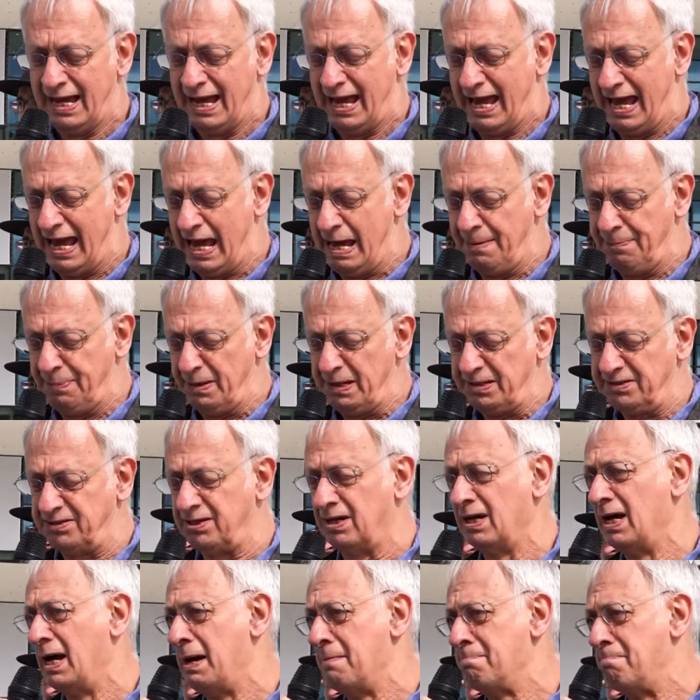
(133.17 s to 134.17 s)

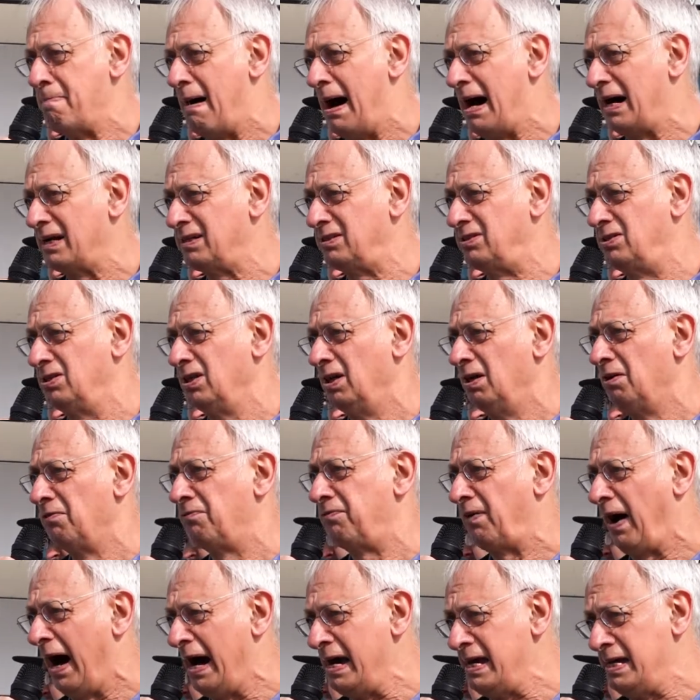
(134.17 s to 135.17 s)
EBIT macht
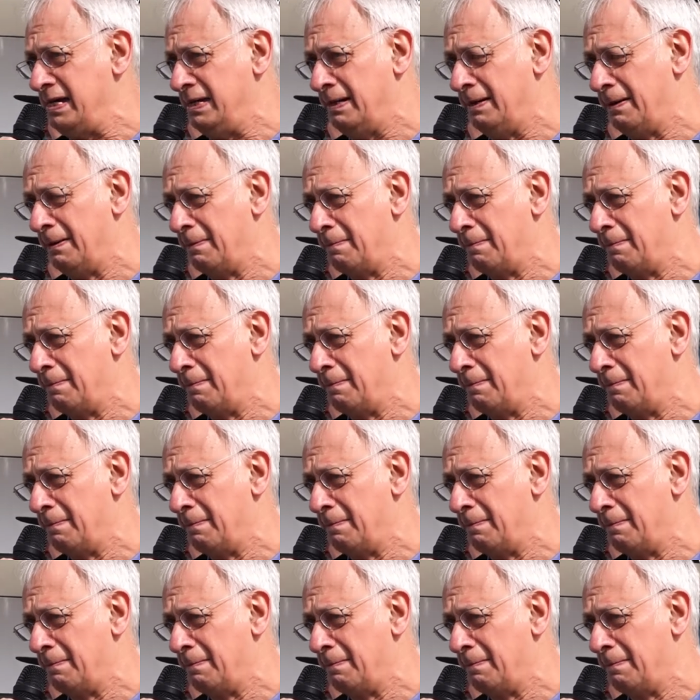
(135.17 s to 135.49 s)
frei.